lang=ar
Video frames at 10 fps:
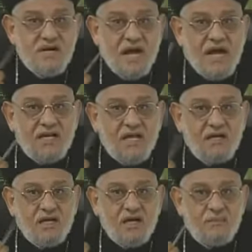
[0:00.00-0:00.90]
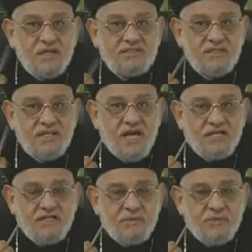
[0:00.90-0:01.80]
على رقبتي
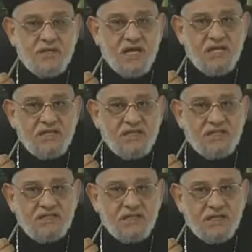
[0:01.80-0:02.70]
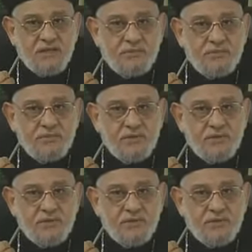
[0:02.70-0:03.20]
لأني من أهل الكتاب